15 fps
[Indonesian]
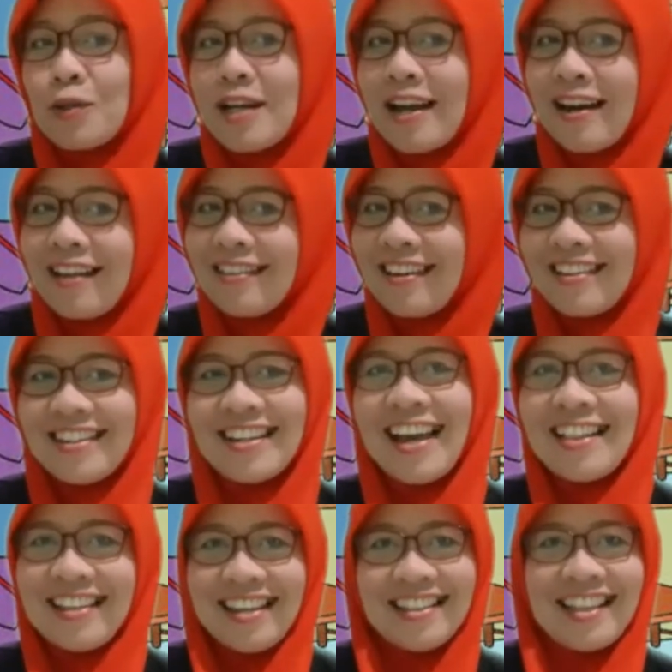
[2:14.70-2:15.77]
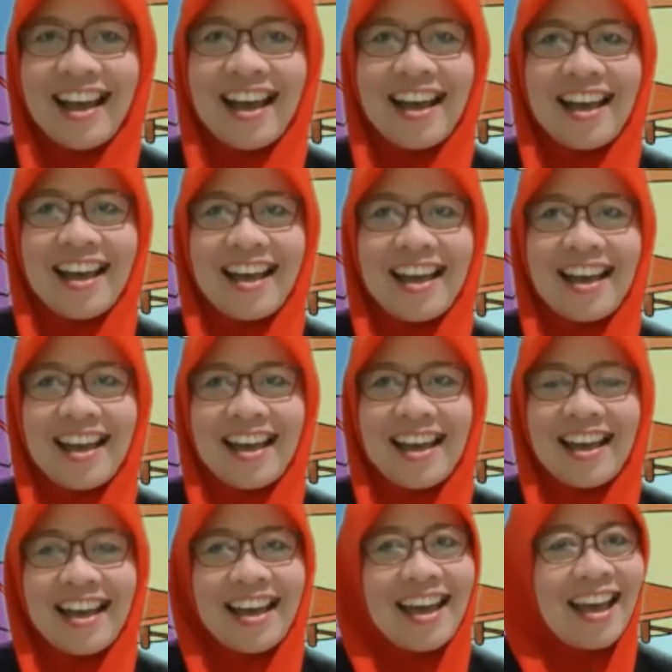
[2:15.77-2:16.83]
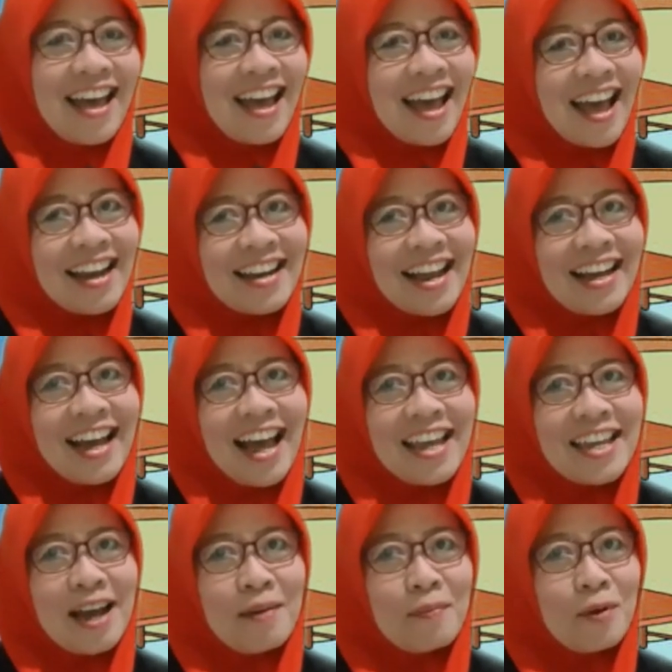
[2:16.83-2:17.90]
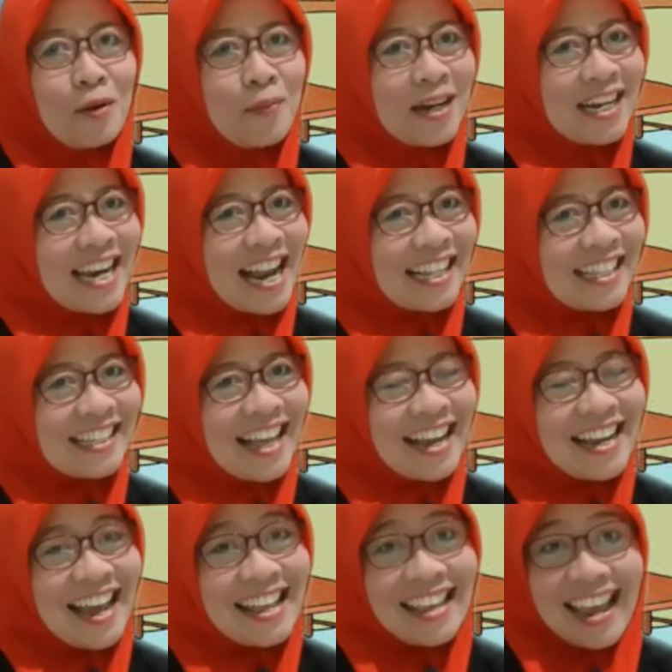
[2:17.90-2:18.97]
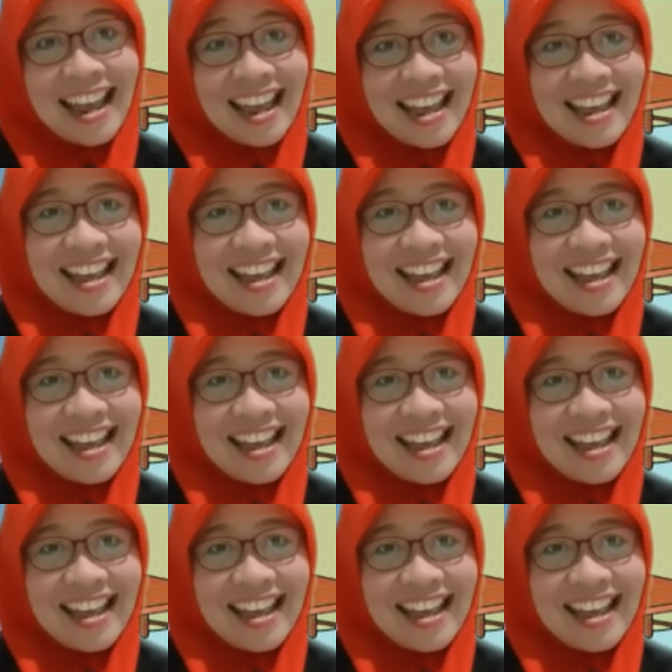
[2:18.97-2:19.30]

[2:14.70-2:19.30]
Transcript: saudara terdekat kita. Adakah yang belum mengenal tetangganya?